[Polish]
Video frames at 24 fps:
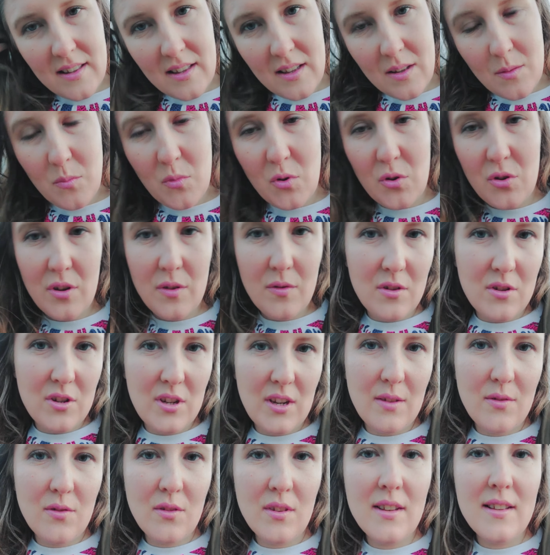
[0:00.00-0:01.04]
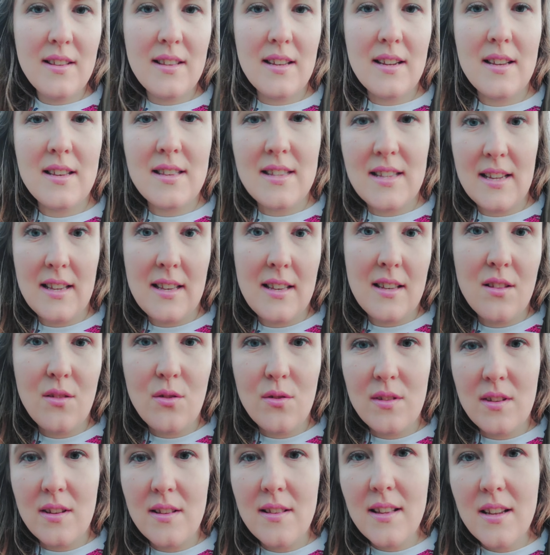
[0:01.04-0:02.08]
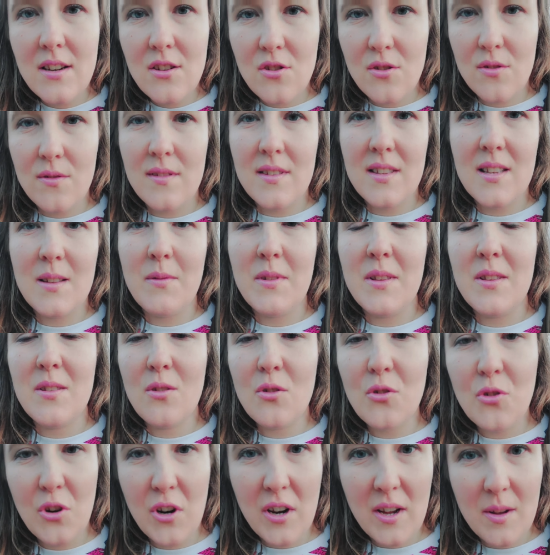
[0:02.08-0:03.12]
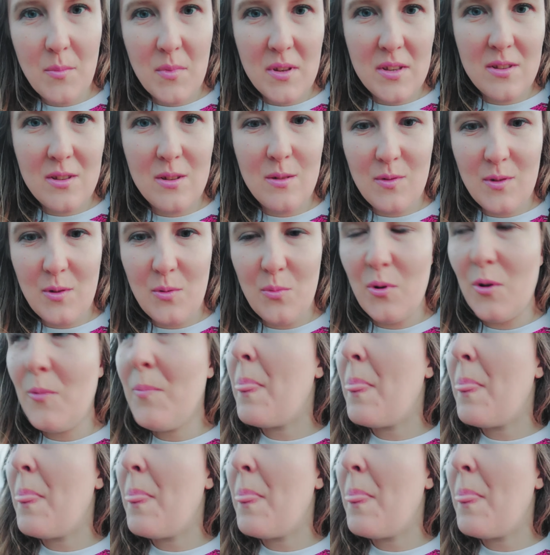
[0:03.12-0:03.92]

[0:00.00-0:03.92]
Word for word: ten motyw drzewny jest jakiś taki dosyć znaczący, więc to trochę mnie zdziwiło.